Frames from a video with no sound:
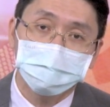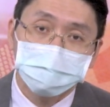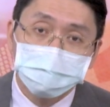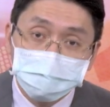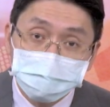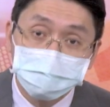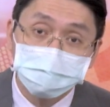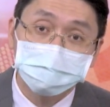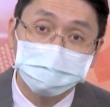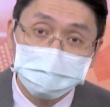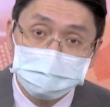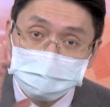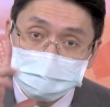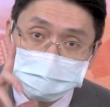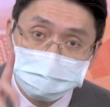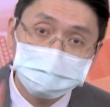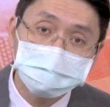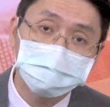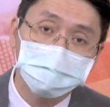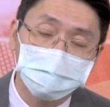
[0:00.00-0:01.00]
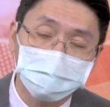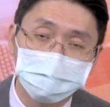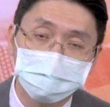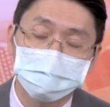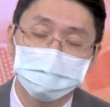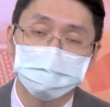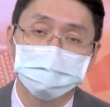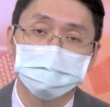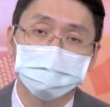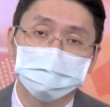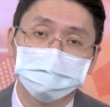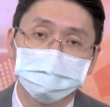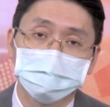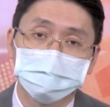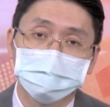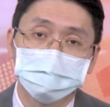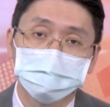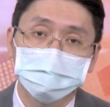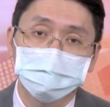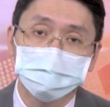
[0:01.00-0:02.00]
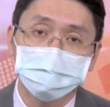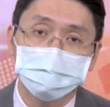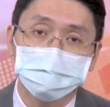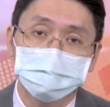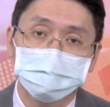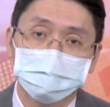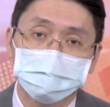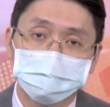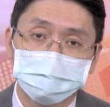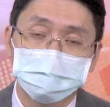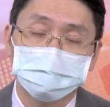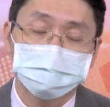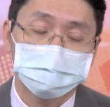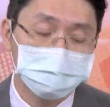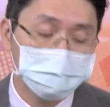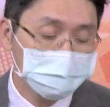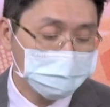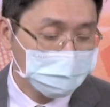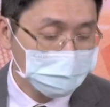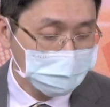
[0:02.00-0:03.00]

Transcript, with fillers: 五分之一啊，好，五分之一。